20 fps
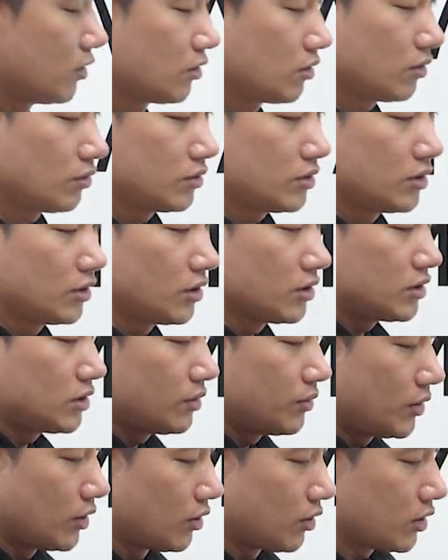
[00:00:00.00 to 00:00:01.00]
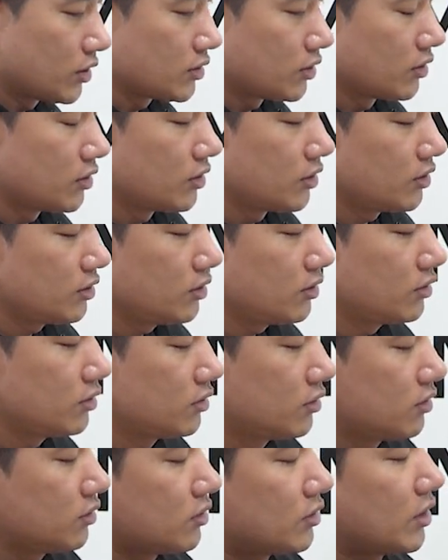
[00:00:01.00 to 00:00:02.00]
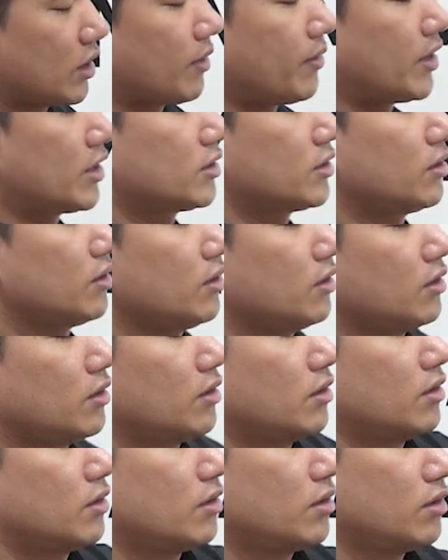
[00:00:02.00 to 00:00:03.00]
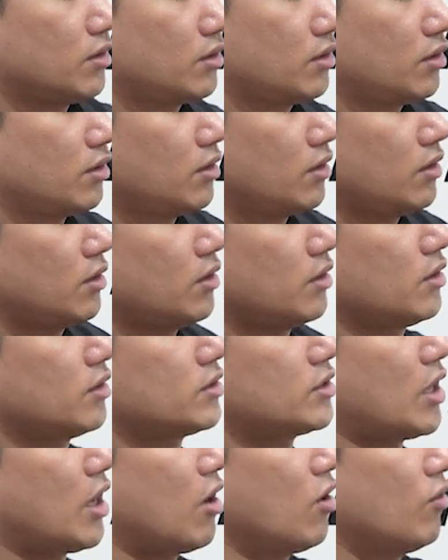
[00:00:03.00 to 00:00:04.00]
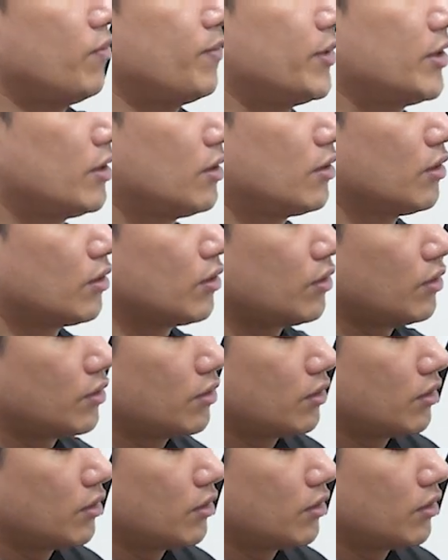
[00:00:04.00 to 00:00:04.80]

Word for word: 그럼 들었으면 여기서는 잡아서 자, 아웃핀 거로.